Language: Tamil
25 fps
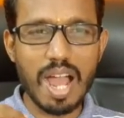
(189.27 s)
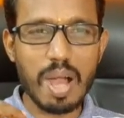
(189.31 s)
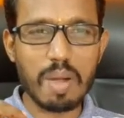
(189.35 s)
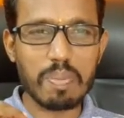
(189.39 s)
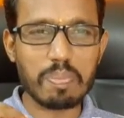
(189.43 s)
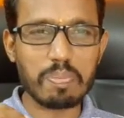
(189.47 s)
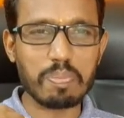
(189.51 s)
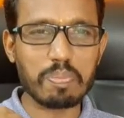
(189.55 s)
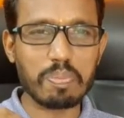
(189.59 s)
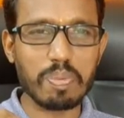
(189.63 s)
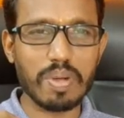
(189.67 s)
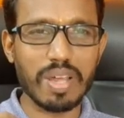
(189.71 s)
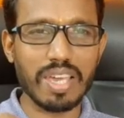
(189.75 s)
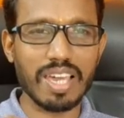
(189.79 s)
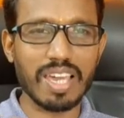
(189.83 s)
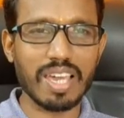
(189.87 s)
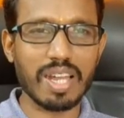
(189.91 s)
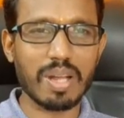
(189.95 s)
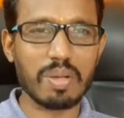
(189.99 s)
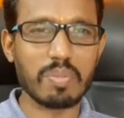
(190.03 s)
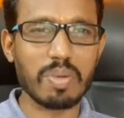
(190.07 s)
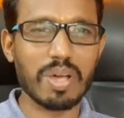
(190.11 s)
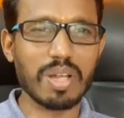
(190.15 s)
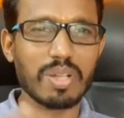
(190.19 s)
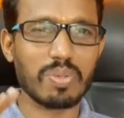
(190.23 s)

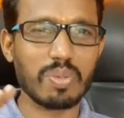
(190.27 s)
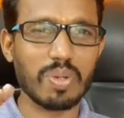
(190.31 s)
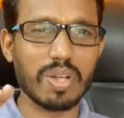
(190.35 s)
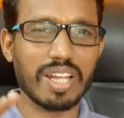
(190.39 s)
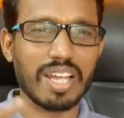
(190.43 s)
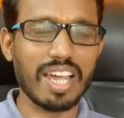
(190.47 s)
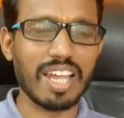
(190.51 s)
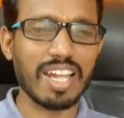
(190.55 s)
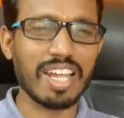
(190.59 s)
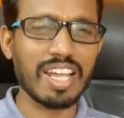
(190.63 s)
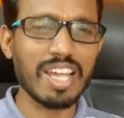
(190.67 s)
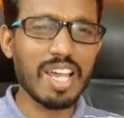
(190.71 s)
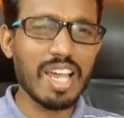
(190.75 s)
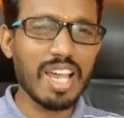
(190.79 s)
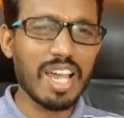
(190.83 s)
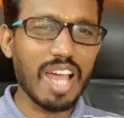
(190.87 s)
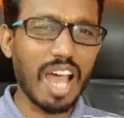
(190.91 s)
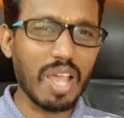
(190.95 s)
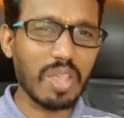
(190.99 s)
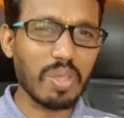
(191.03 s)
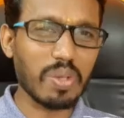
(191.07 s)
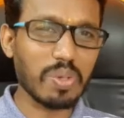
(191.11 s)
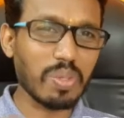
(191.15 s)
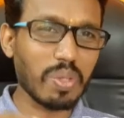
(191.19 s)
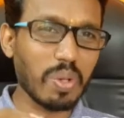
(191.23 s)
அப்படிங்கிற மாதிரி சொல்லியிருக்காரு
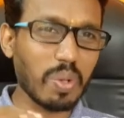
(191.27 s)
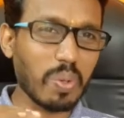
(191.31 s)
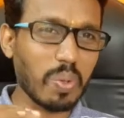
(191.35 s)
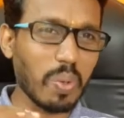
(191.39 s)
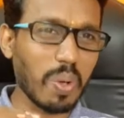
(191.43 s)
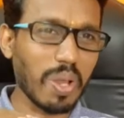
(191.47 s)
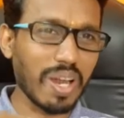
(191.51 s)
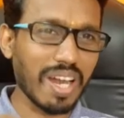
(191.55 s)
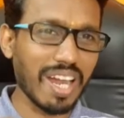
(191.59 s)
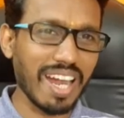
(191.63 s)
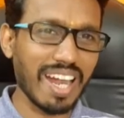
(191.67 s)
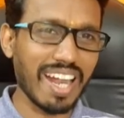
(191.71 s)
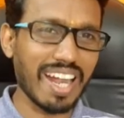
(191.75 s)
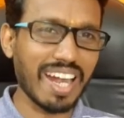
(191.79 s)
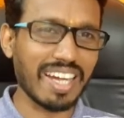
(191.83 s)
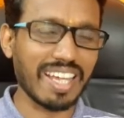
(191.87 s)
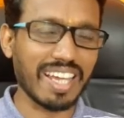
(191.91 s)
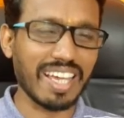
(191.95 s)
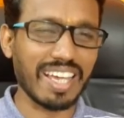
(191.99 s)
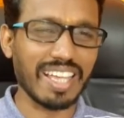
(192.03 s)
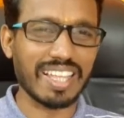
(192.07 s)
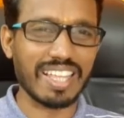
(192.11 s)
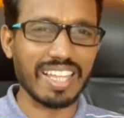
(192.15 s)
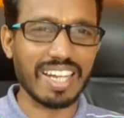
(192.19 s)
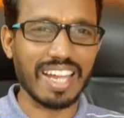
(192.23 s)
அதுவும் இந்த கொரோனா
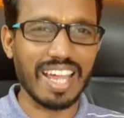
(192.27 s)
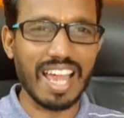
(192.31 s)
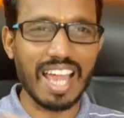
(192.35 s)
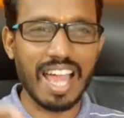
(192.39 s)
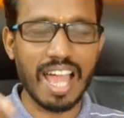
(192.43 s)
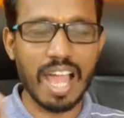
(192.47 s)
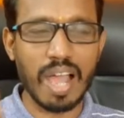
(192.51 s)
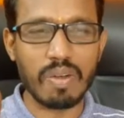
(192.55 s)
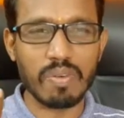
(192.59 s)
டயத்தில்